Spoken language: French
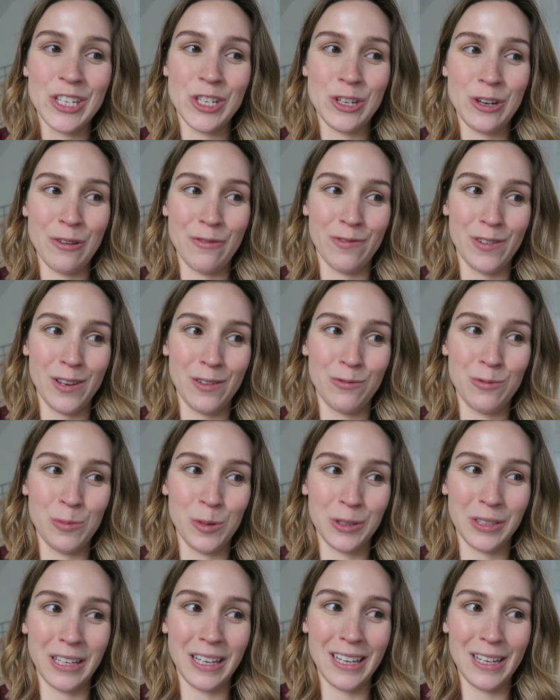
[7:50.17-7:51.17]
je vais vous
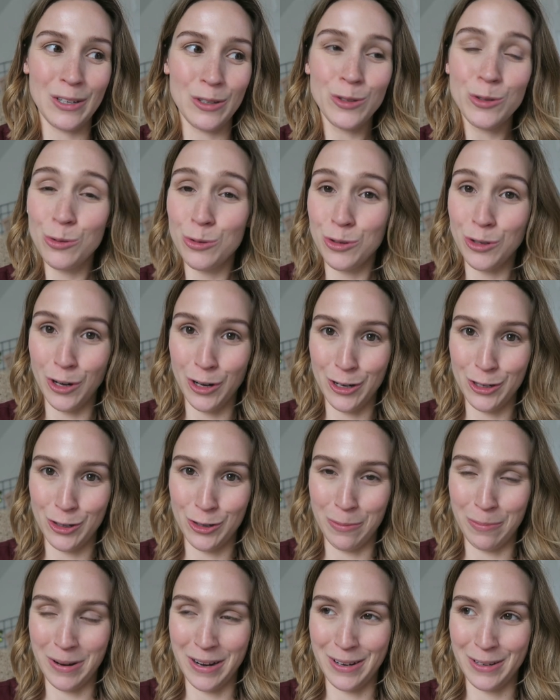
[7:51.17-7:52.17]
montrer le sous-sol,
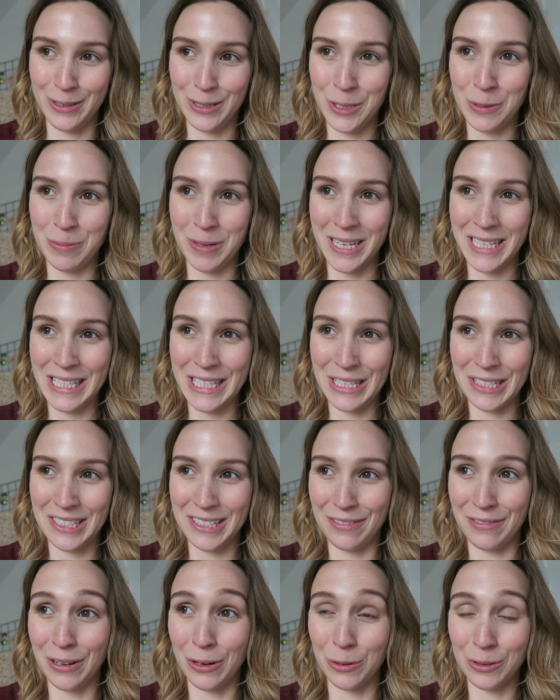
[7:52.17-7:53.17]
je pense, parce que
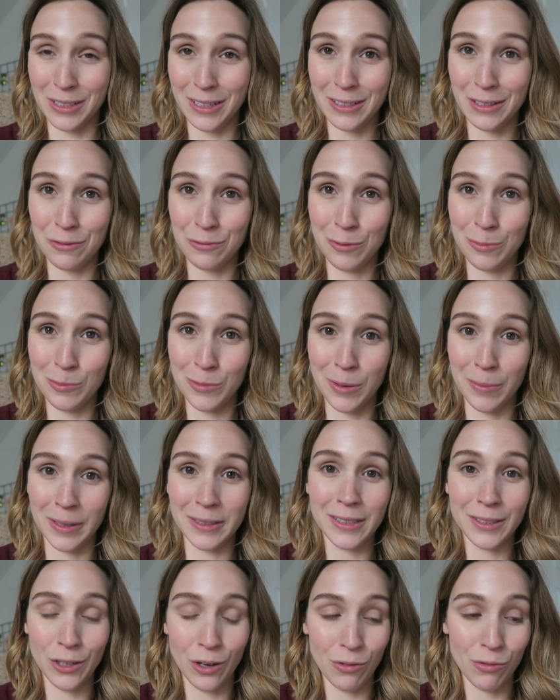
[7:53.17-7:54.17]
ça fait longtemps que vous me
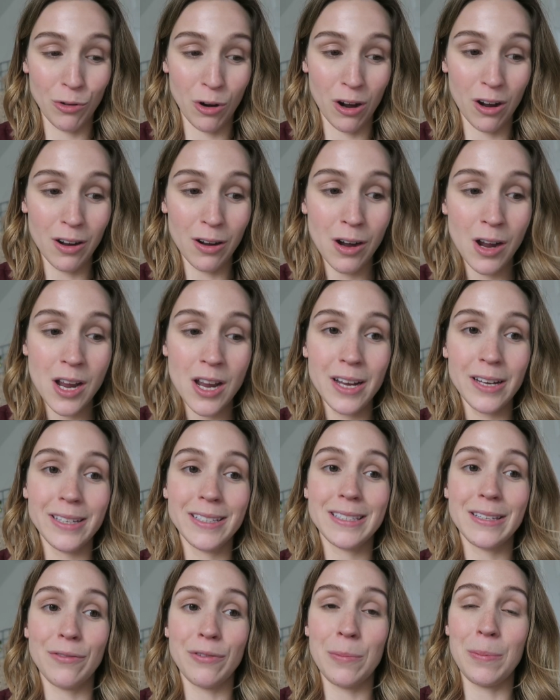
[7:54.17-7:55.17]
demandez de le voir.
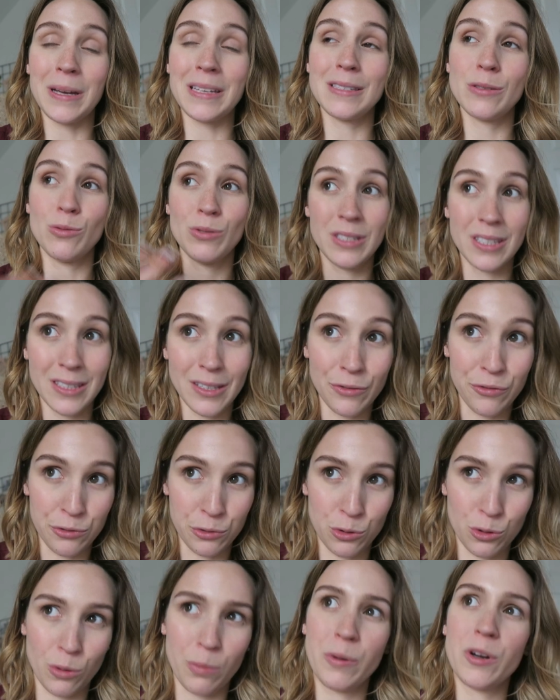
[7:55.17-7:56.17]
Et ça fait partie aussi des
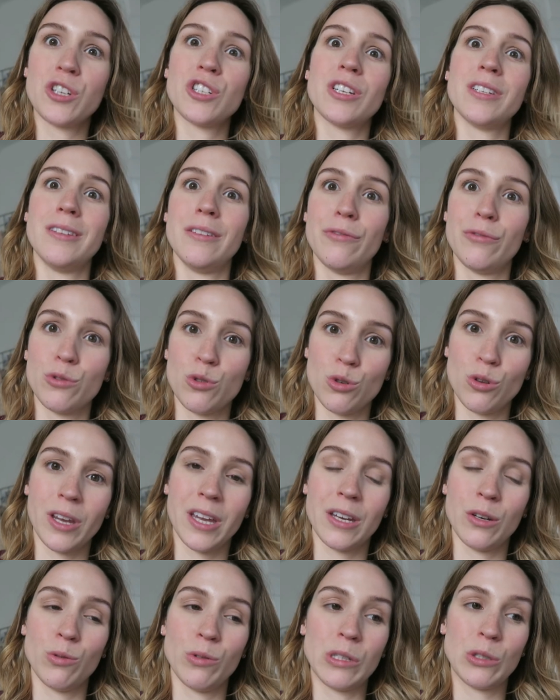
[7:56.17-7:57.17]
futurs projets, des futurs
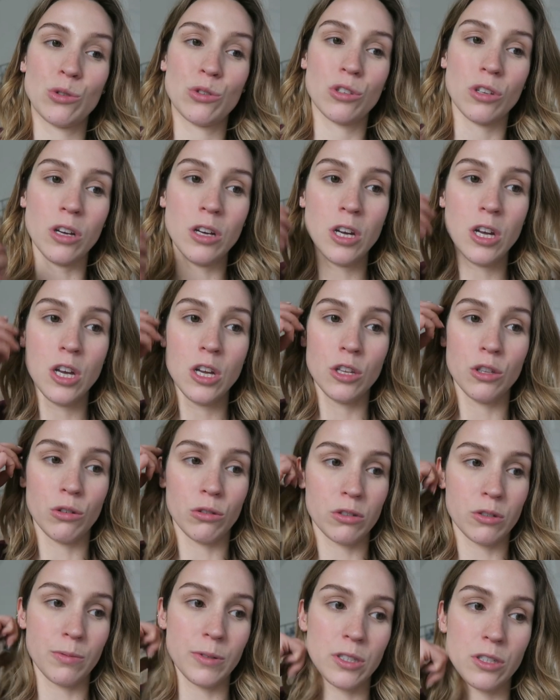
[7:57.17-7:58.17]
rénaux et tout ça.
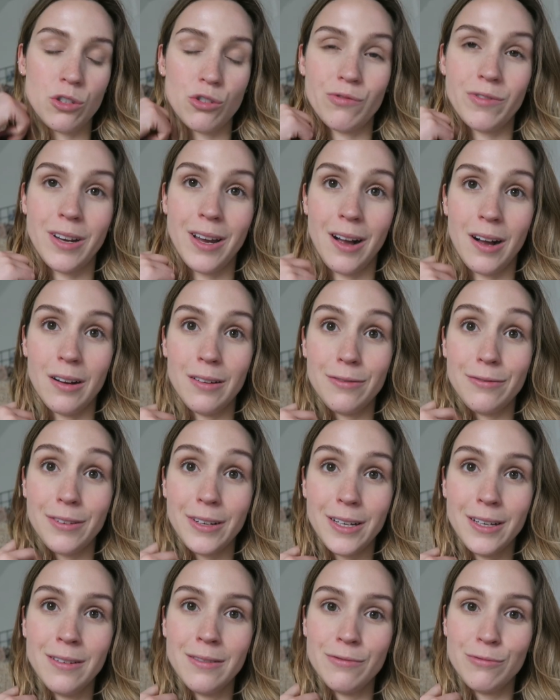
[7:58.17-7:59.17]
Donc, je pense que je vais
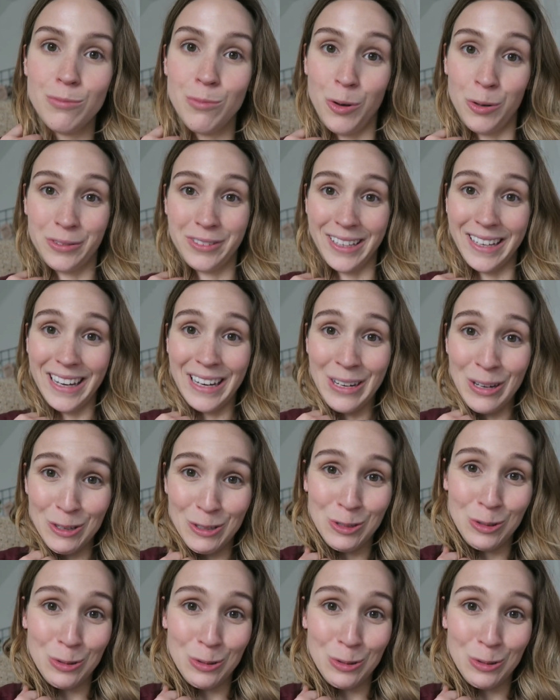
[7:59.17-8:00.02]
enfin vous montrer le